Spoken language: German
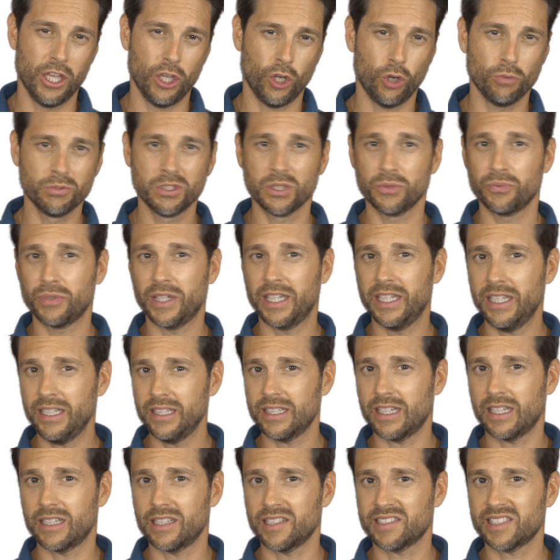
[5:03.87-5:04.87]
Um zu
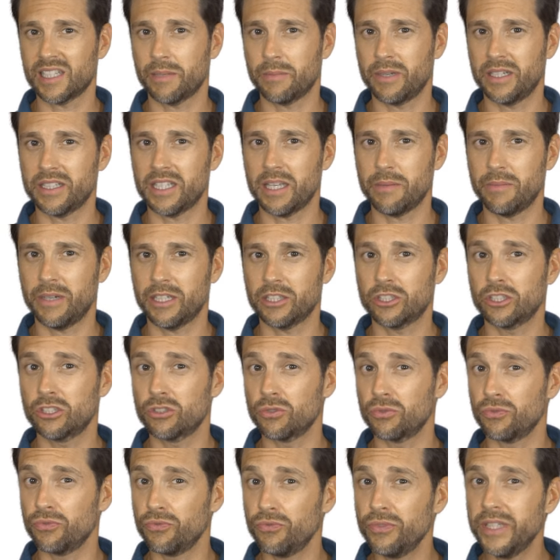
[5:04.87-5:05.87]
verhindern, dass dabei jemand
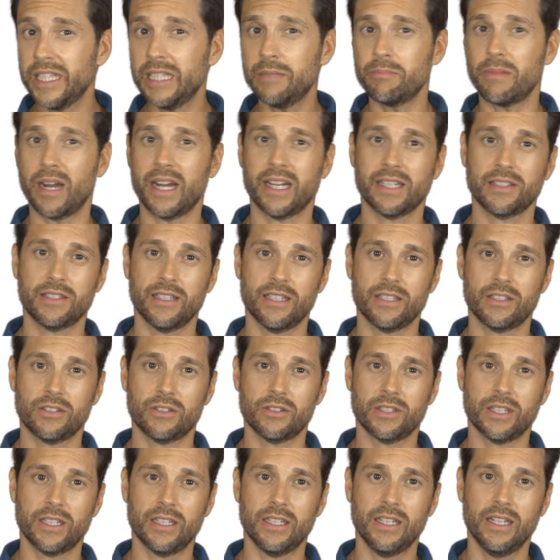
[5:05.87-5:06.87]
zu viel Macht hat
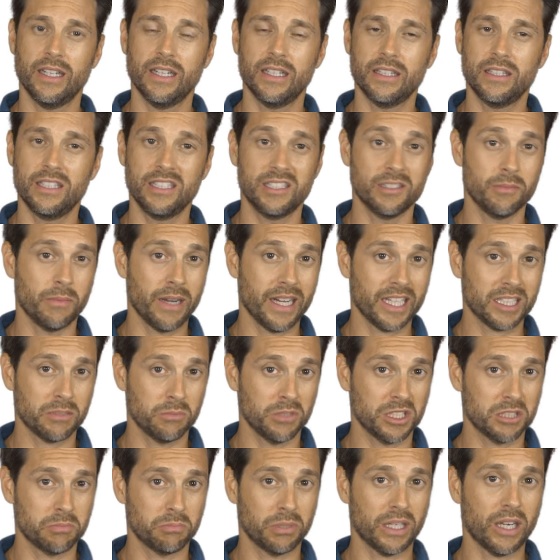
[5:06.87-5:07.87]
oder diese Macht
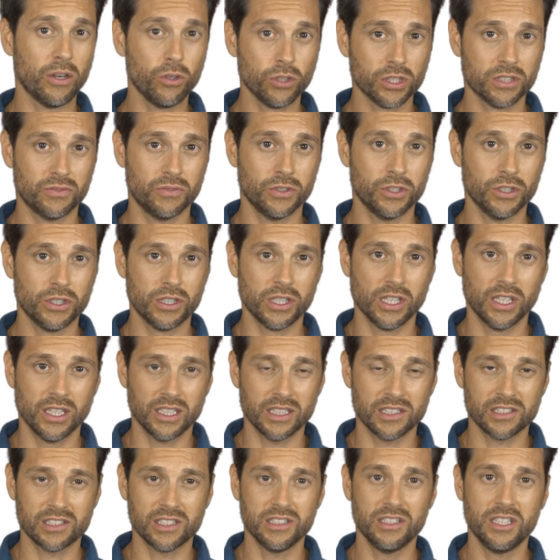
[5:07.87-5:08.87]
missbraucht wird,
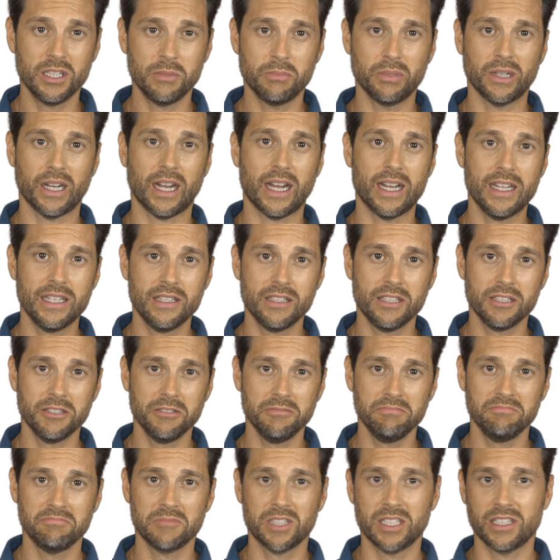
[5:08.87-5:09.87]
sind die
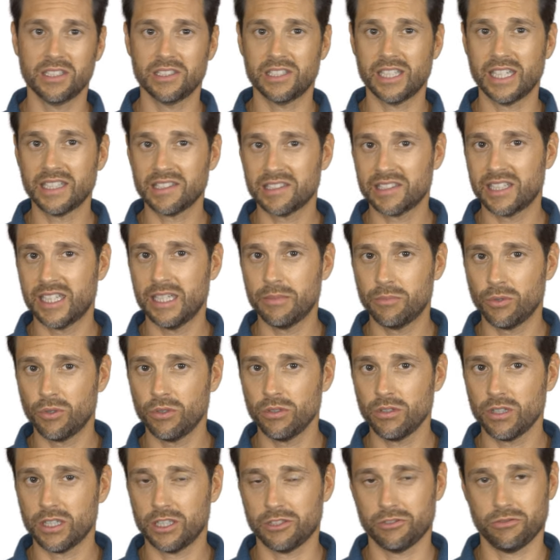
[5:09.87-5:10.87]
Bereiche
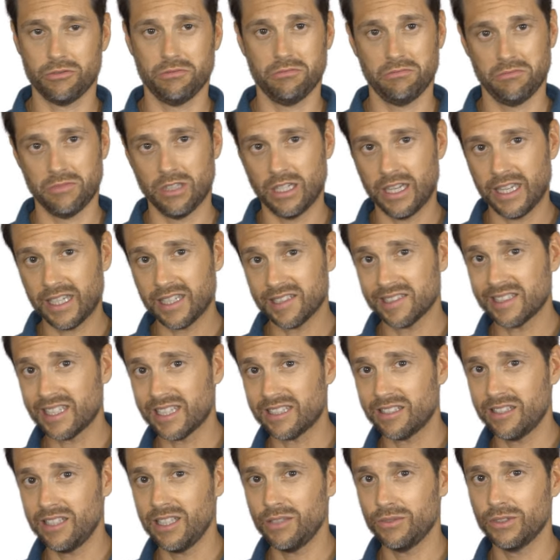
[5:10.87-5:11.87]
Gesetzgebung, also
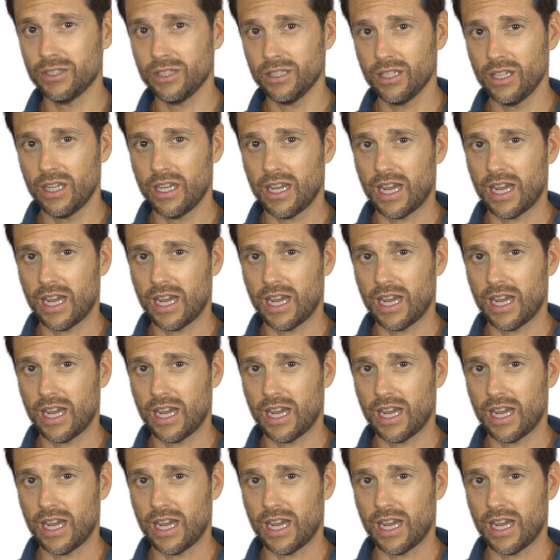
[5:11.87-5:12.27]
Legislative,